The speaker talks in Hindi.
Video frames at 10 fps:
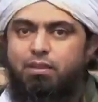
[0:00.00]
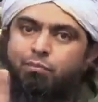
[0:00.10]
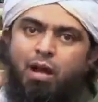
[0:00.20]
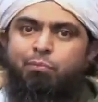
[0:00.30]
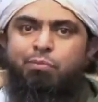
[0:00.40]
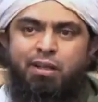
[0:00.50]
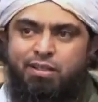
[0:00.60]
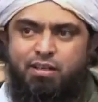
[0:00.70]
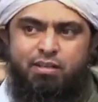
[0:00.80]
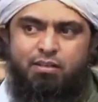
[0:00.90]
तमाम
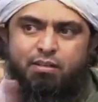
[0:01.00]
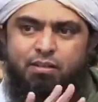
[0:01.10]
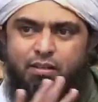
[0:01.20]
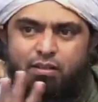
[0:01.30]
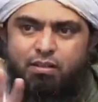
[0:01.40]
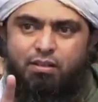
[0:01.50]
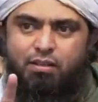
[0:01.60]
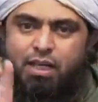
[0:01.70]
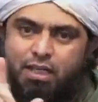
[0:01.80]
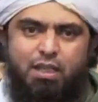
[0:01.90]
रिलीजन
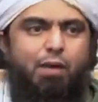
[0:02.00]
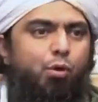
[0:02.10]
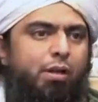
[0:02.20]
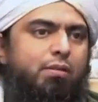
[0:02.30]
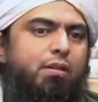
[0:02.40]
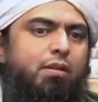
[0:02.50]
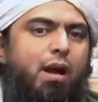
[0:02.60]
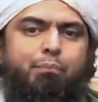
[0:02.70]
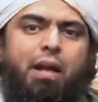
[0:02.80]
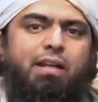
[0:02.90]
की किताबों के अंदर
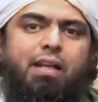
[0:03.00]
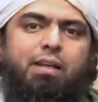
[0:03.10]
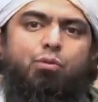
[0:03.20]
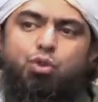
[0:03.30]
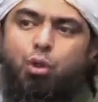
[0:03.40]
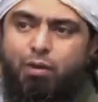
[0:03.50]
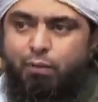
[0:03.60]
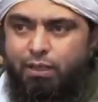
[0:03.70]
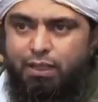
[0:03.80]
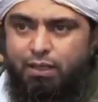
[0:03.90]
अब प्रैक्टिकली वो उसके ऊपर
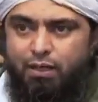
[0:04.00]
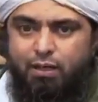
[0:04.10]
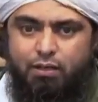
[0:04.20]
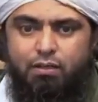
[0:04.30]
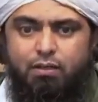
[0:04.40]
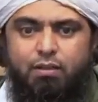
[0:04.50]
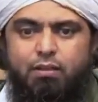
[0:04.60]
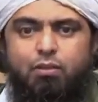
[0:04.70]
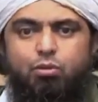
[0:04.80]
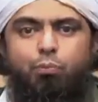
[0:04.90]
अमल नहीं कर रहे
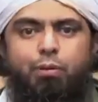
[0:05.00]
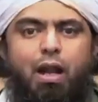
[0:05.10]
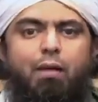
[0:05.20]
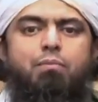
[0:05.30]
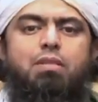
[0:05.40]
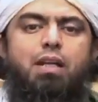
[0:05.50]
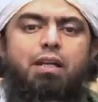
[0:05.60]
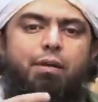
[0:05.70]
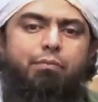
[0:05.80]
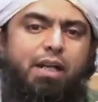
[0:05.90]
तो फिर आप
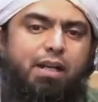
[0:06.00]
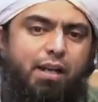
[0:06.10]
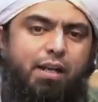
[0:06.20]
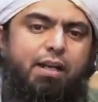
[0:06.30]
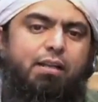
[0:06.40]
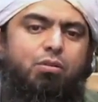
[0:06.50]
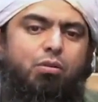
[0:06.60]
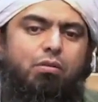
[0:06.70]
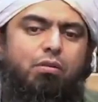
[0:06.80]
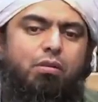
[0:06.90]
मजीद डीप डिग करेंगे तो
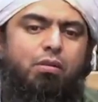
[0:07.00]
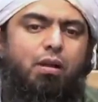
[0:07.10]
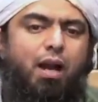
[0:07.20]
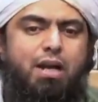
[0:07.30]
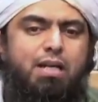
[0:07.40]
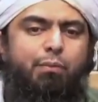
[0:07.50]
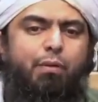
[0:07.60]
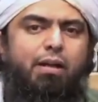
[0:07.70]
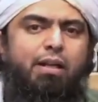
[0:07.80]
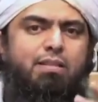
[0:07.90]

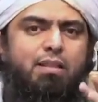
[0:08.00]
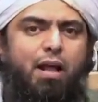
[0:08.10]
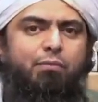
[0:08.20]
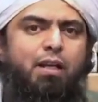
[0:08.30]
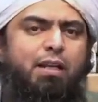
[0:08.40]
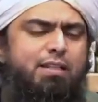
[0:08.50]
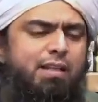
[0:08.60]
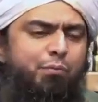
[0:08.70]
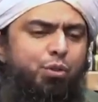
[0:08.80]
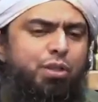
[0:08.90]
अल्टीमेटली इस्लाम तक
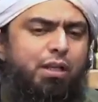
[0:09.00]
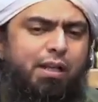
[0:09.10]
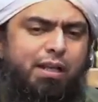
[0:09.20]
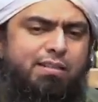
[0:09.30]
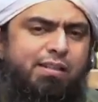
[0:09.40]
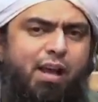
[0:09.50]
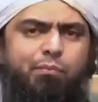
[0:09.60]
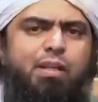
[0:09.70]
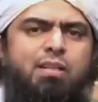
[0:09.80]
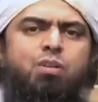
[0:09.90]
इसलिए पहुंचेंगे कि
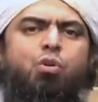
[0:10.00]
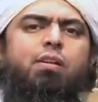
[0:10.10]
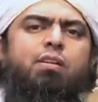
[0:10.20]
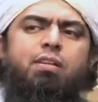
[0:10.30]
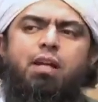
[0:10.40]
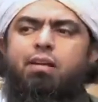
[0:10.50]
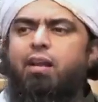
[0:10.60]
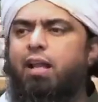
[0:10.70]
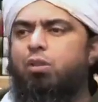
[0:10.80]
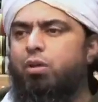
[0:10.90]
इस्लाम ने किसी और रिलीजन का
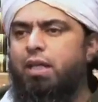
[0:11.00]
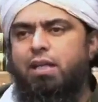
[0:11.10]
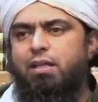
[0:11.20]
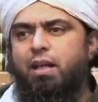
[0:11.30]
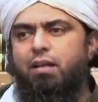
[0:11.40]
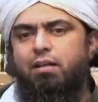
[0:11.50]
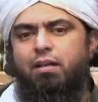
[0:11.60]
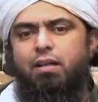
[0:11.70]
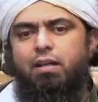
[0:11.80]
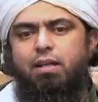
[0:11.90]
डिनाइल तो किया ही नहीं है
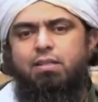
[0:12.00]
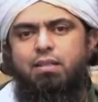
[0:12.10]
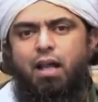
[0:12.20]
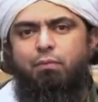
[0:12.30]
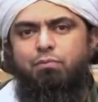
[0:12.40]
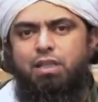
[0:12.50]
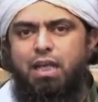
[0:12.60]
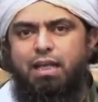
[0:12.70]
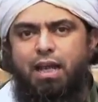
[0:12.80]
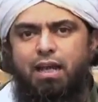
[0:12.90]
इस्लाम
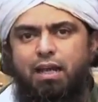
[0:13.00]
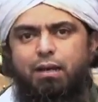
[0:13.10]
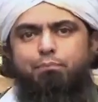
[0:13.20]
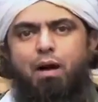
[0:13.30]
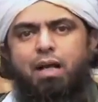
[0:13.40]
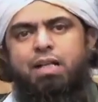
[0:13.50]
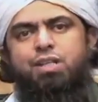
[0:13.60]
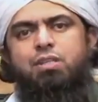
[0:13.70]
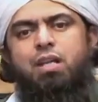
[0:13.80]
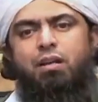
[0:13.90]
यह कह रहा है कि बाकी
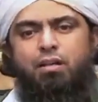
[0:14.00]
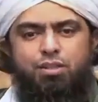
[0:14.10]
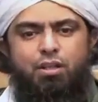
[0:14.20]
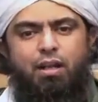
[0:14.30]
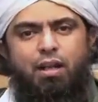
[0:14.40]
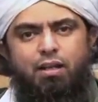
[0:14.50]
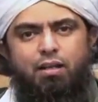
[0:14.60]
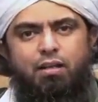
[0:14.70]
जितने रिलीजन हैं